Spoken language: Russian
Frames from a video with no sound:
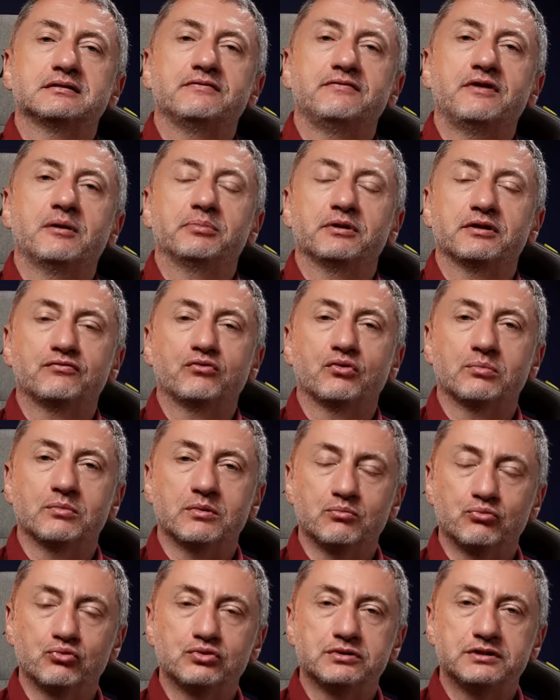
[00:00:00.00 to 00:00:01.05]
Две
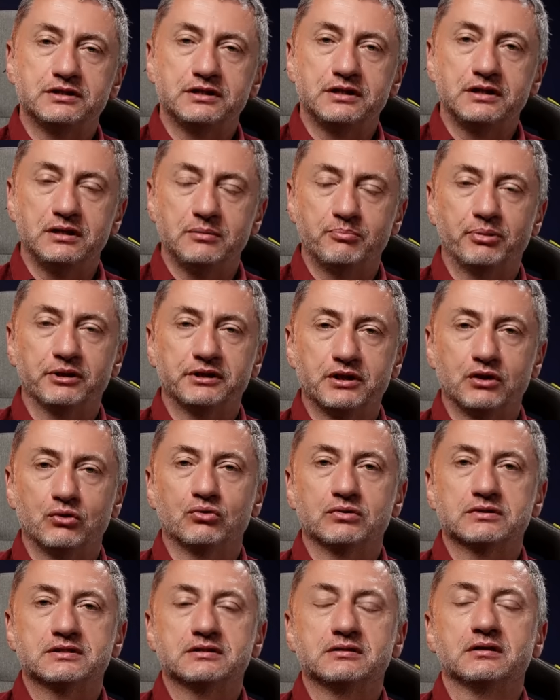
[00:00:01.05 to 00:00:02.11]
платформы Boosty и
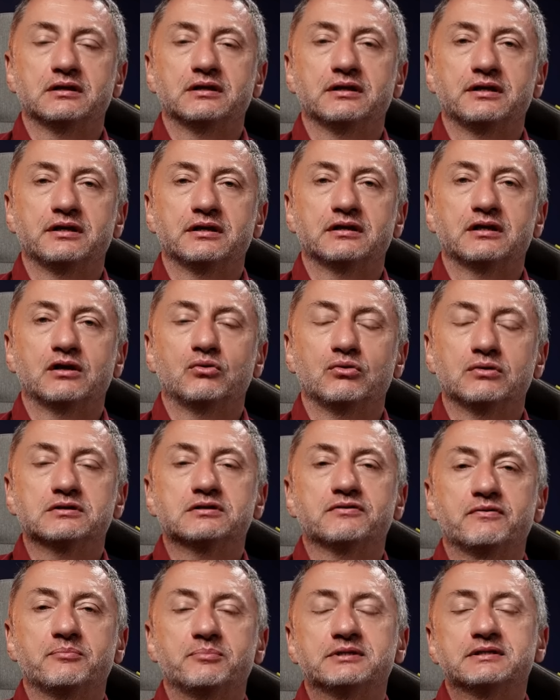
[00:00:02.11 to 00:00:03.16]
Patreon, ссылки на них
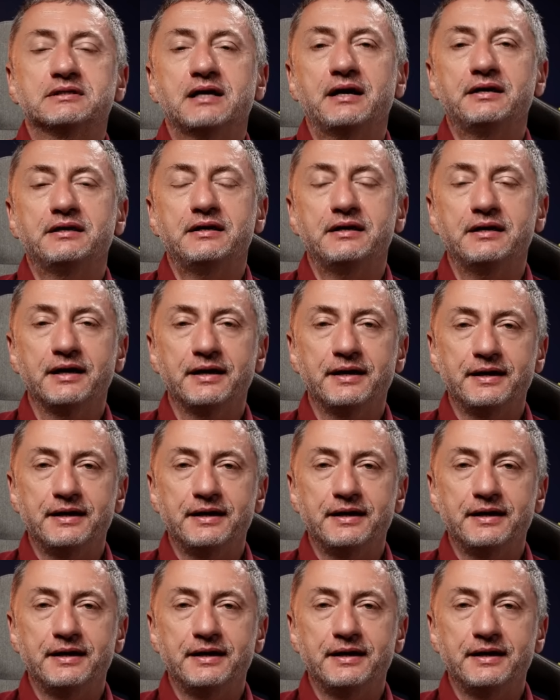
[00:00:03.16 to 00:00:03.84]
находятся в описании.